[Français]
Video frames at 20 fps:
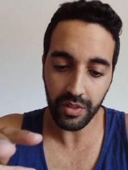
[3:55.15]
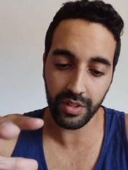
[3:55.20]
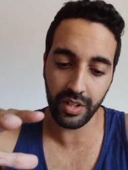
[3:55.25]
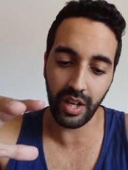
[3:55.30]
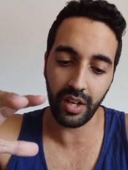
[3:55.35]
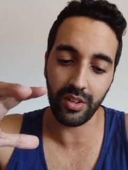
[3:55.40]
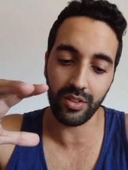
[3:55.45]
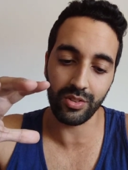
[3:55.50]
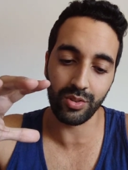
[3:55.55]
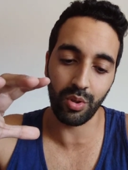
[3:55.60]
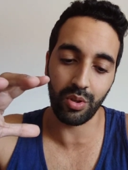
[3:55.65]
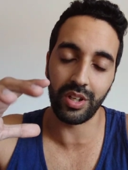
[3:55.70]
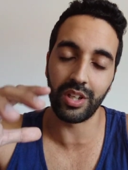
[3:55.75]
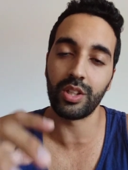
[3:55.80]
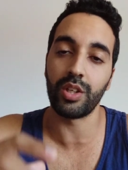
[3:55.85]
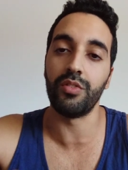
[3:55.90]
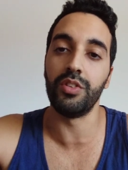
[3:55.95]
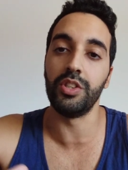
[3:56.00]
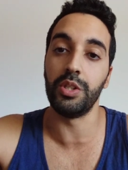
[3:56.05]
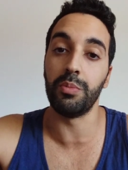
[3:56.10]
Car sur
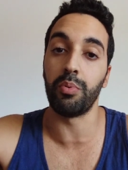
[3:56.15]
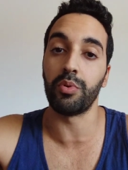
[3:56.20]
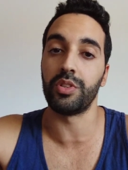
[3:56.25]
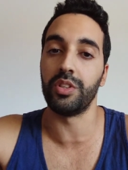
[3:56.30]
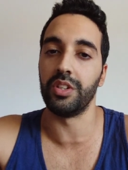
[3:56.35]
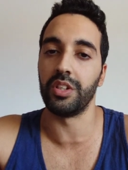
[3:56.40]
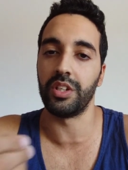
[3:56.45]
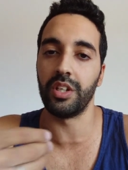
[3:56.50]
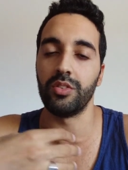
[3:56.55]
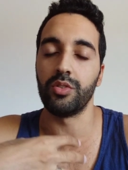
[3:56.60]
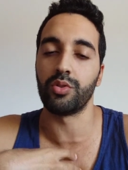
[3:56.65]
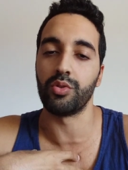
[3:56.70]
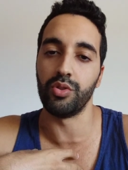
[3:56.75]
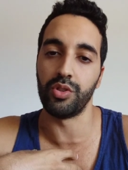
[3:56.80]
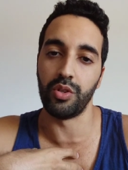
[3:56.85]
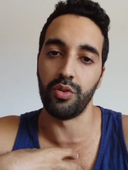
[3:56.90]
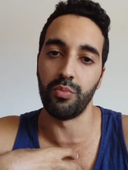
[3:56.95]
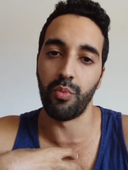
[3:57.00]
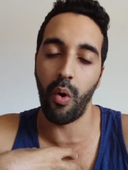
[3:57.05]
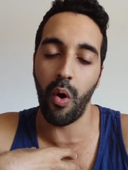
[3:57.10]
90% des cas de ce que
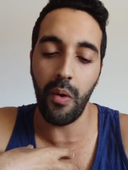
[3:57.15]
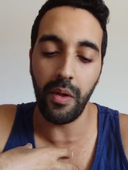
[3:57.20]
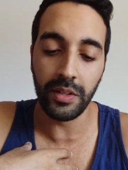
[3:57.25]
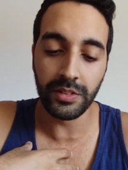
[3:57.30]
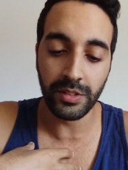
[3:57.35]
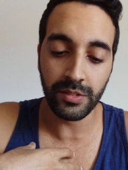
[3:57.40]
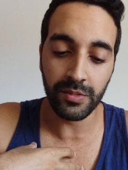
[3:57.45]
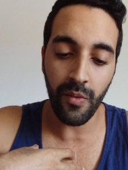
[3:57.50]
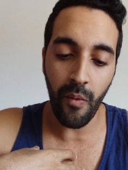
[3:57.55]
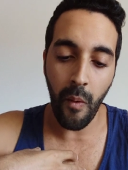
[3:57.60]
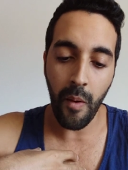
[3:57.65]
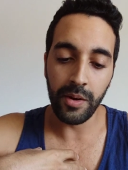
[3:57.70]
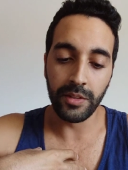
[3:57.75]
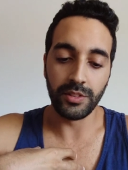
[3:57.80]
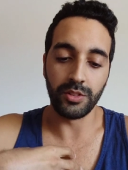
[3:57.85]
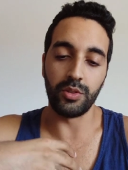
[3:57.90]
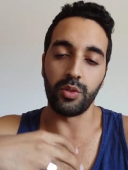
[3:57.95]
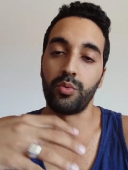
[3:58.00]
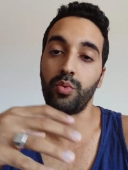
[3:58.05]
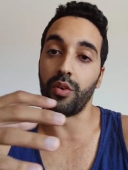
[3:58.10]
j'ai eu moi,
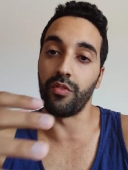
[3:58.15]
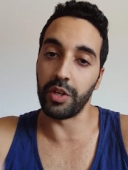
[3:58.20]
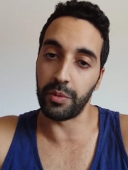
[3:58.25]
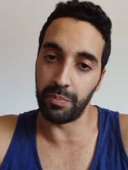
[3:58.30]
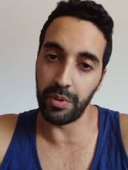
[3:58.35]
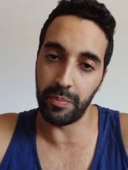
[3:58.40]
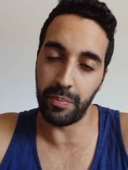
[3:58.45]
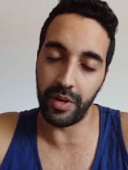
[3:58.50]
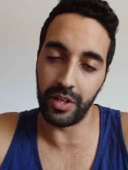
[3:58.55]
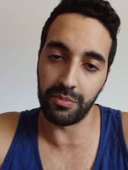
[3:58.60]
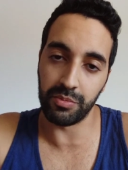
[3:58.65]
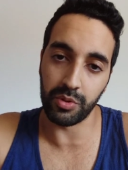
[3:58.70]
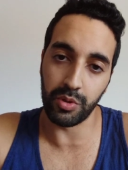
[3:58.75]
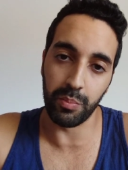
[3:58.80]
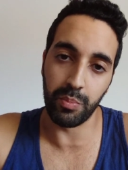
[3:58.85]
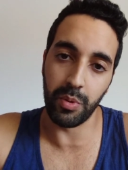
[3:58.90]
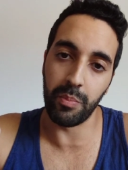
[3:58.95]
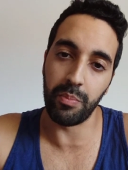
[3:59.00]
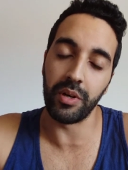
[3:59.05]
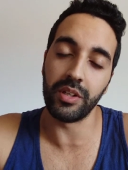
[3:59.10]
surtout avec PayPal, parce
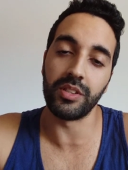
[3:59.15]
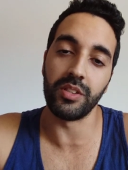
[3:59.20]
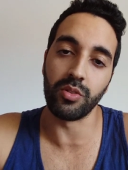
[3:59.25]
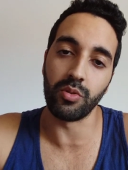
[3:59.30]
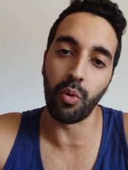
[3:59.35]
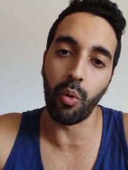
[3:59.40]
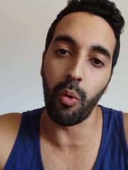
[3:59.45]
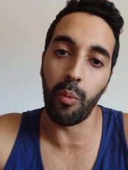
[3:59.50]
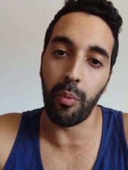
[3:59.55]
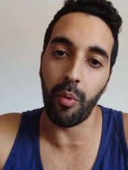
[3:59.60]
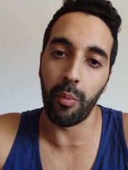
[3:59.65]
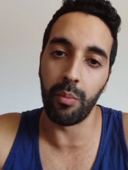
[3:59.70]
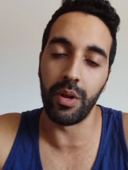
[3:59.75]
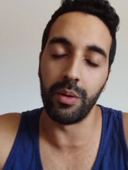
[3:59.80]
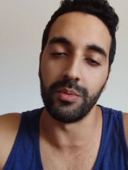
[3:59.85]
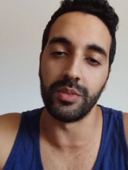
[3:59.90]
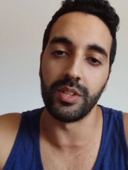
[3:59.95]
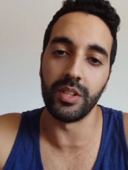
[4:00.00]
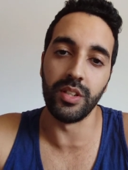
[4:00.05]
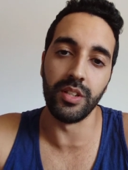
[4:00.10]
que PayPal, c'est le gros
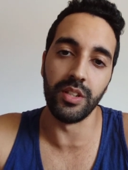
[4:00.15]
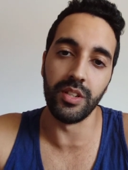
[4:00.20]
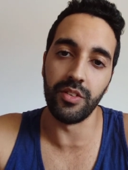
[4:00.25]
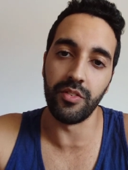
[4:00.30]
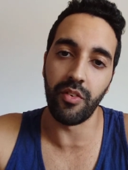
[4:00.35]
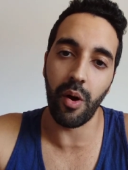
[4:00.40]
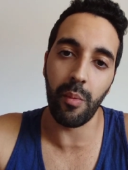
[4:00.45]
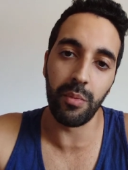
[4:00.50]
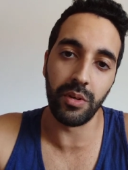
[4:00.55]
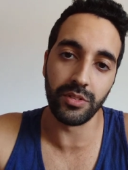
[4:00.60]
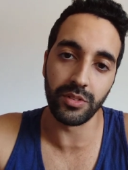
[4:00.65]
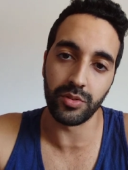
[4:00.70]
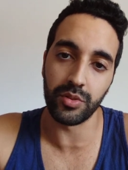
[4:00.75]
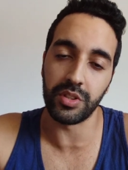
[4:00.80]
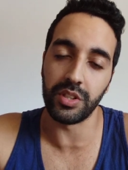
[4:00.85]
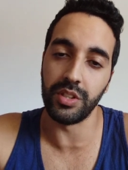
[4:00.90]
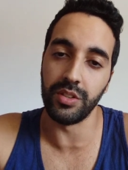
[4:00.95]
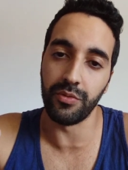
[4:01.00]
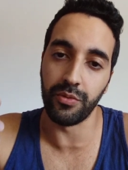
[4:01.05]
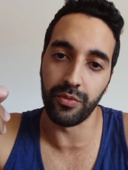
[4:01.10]
problème, c'est vraiment
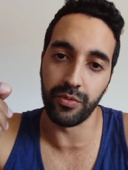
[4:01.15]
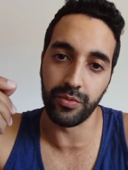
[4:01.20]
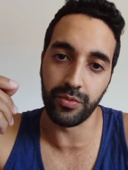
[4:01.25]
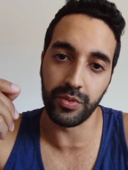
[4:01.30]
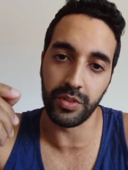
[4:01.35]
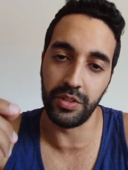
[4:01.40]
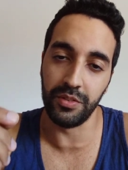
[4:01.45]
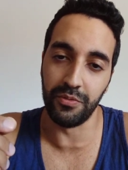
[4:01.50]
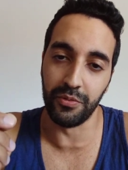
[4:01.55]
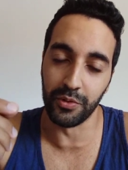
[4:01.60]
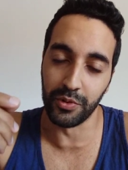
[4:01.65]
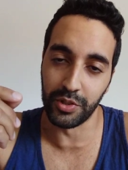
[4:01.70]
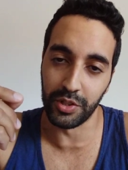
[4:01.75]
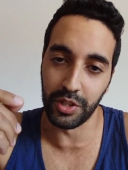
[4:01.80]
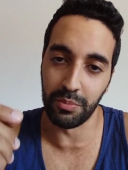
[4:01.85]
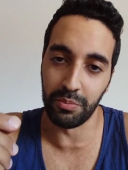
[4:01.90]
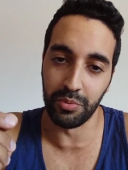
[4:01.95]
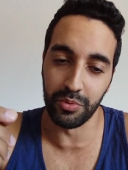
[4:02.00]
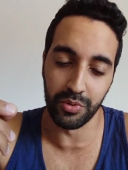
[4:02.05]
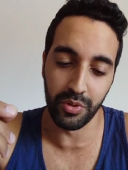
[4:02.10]
ceux qui, qui font
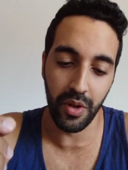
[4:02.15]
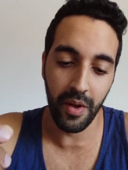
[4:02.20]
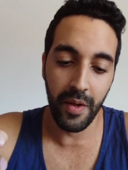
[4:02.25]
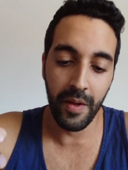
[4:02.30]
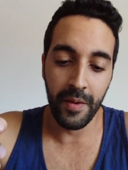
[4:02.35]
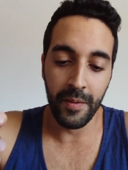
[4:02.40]
chier le plus.